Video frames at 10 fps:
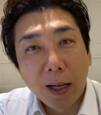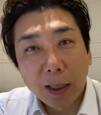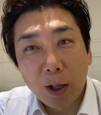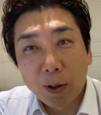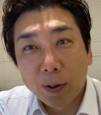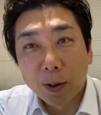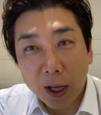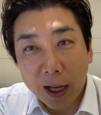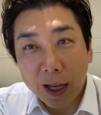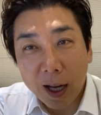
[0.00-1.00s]
日はちょっと
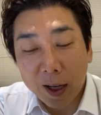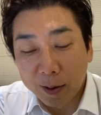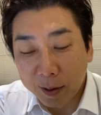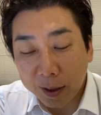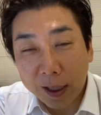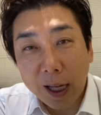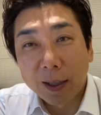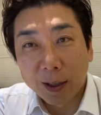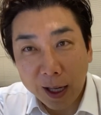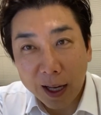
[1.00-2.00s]
ねあの行きたいで
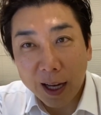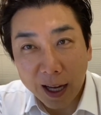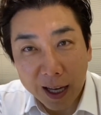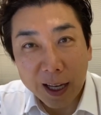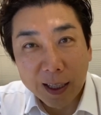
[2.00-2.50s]
すねはい